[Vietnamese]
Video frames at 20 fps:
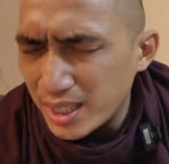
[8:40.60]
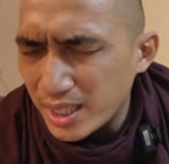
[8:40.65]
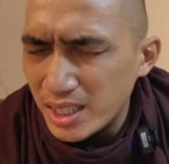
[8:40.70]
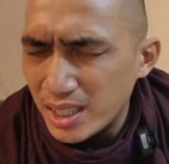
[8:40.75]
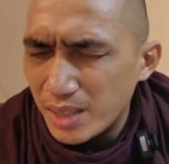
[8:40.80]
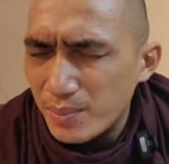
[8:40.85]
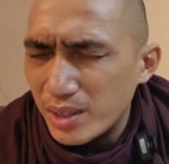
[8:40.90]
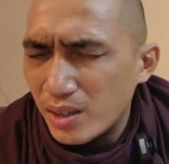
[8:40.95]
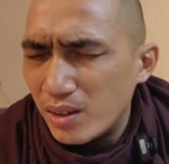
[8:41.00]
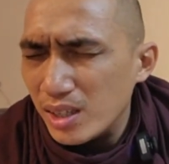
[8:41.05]
cái
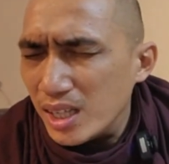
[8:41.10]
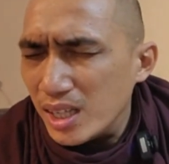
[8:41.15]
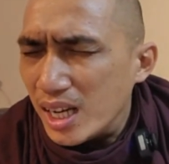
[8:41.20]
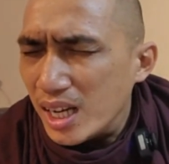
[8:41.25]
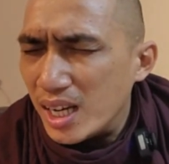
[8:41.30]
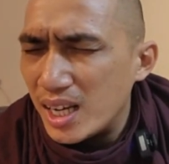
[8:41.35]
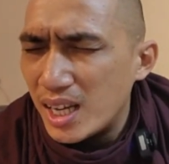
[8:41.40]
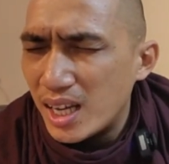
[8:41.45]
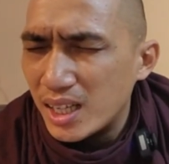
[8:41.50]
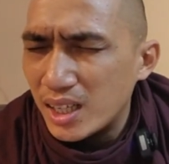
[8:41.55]
gì mà gọi là
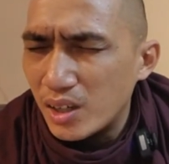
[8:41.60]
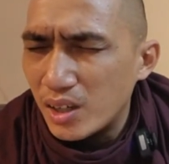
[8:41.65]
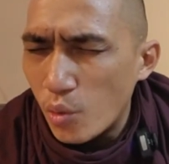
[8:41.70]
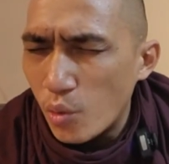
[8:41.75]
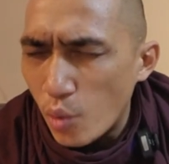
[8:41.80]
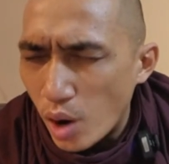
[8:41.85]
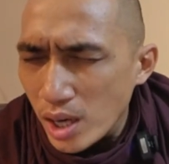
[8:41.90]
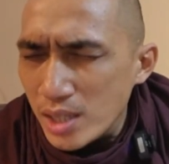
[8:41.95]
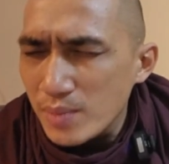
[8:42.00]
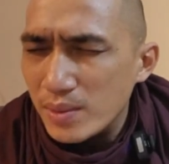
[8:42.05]
là
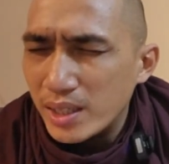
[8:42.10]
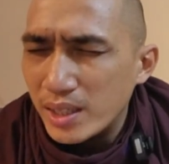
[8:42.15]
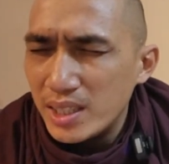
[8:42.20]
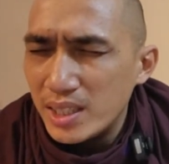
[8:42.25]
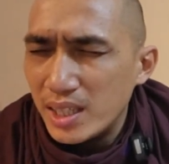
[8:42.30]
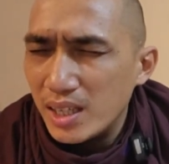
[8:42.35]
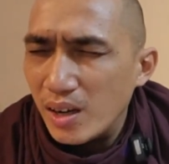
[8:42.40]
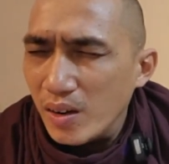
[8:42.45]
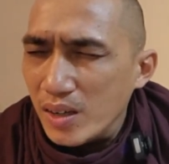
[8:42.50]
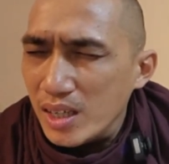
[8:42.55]
ngủ ẩn mà cái
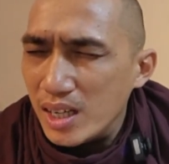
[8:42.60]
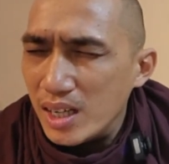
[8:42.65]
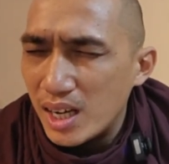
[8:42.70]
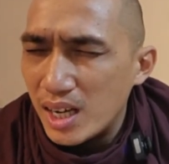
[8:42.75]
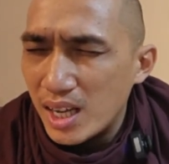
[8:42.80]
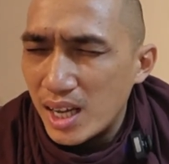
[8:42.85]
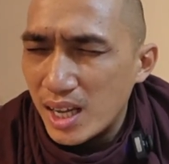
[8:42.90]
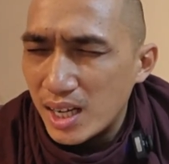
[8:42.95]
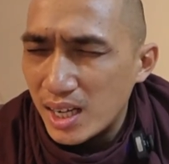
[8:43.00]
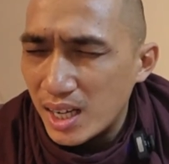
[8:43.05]
gì gọi
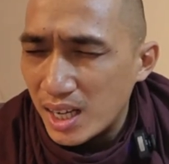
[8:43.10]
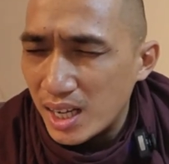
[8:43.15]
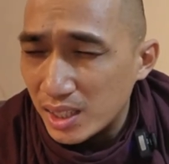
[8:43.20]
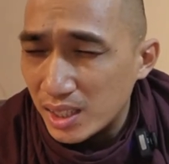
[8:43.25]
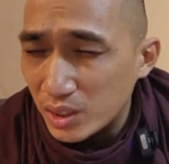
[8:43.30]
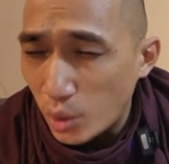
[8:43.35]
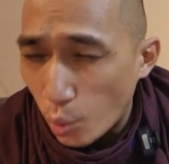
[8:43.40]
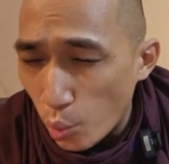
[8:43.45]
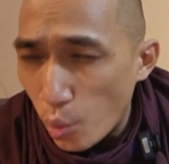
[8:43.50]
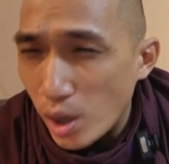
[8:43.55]
là
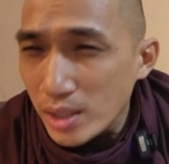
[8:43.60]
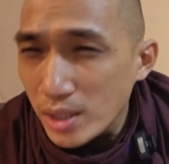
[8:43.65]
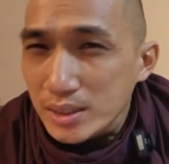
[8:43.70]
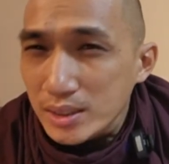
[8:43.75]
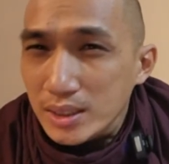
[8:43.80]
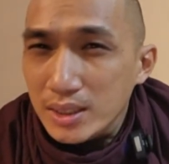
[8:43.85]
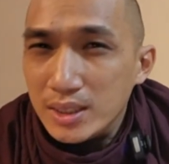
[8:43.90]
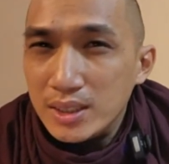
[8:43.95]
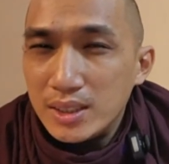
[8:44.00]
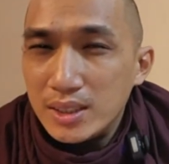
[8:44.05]
là thủ ẩn
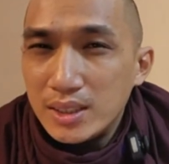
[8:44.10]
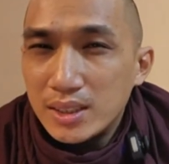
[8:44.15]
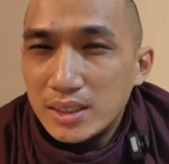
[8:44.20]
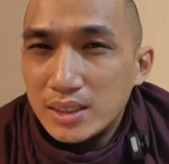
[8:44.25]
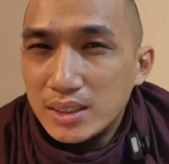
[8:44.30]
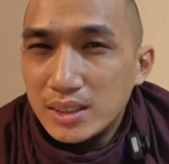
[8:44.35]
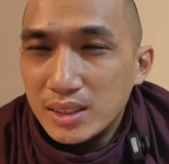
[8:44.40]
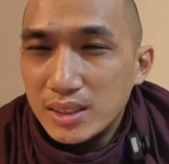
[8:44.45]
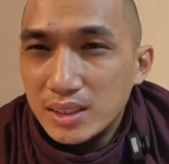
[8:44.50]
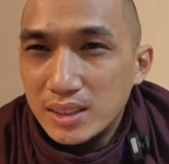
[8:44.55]

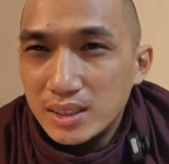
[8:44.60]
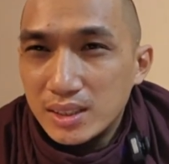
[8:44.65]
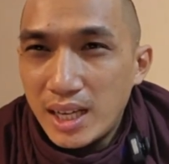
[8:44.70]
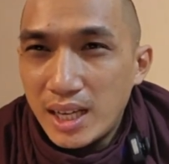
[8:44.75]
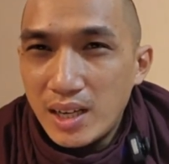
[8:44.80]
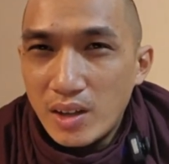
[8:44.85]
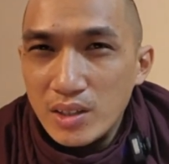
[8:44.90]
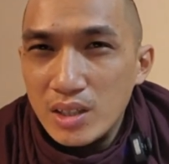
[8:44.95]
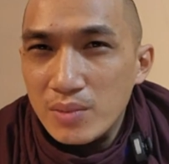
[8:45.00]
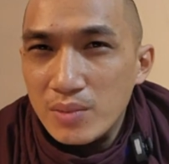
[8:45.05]

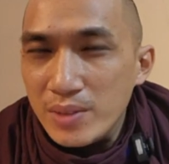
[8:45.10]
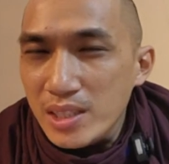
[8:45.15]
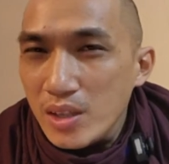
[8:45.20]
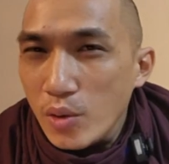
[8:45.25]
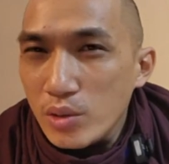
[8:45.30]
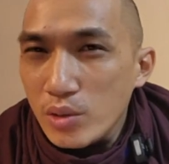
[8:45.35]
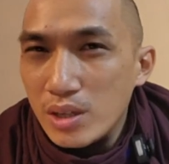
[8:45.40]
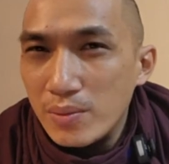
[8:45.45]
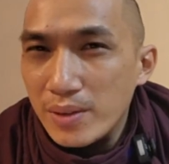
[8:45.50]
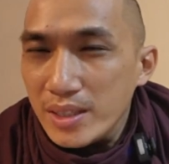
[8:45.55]
đây là đưa ví
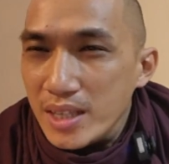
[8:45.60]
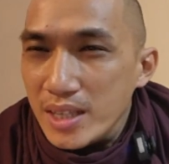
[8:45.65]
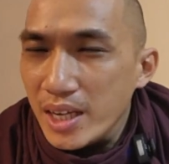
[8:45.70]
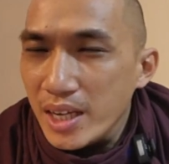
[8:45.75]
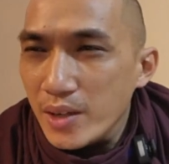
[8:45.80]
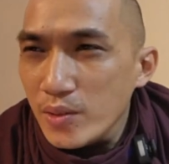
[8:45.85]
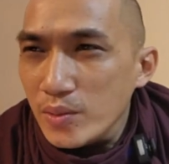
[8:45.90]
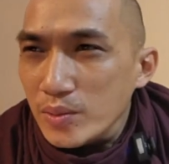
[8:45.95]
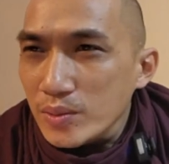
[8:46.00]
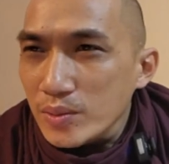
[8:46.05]
dụ cho vị dễ
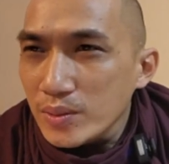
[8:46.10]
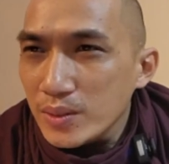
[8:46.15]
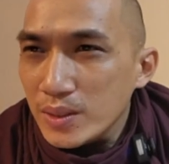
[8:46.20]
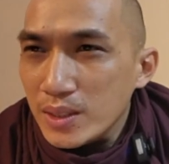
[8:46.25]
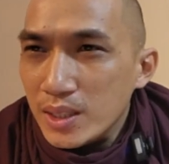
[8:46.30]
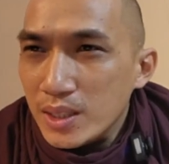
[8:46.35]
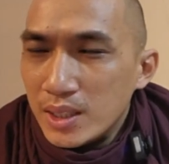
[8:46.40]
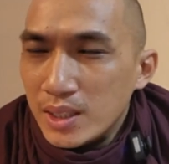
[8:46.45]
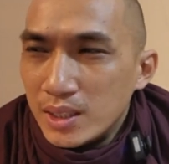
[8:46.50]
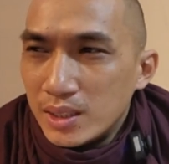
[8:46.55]
hiểu
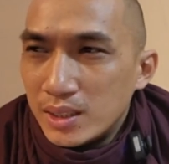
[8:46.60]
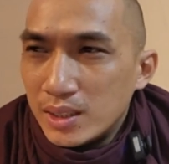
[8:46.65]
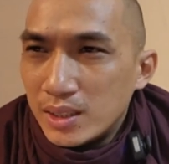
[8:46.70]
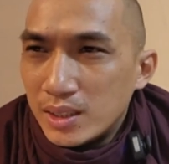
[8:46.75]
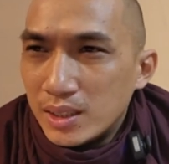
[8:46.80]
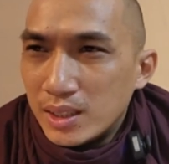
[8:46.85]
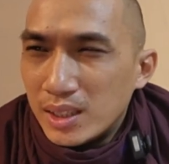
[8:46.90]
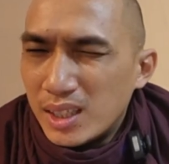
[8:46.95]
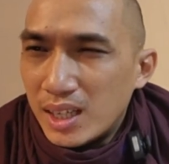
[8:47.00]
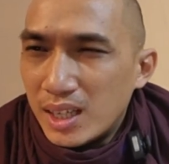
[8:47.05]

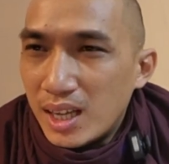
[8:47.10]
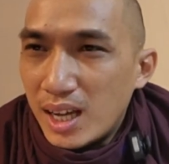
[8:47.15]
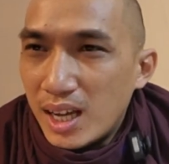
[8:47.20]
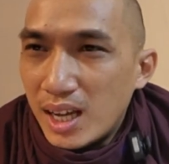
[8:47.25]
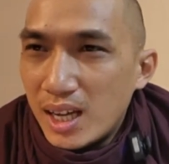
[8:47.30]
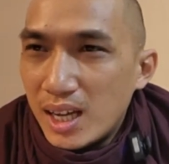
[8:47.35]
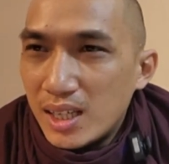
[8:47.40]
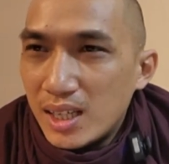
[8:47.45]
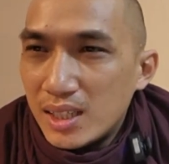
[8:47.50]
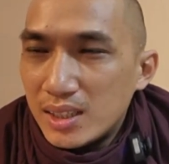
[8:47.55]

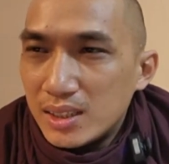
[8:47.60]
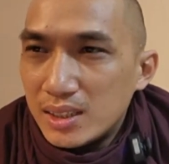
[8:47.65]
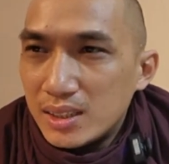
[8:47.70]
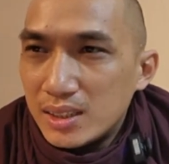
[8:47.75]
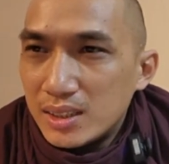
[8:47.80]
là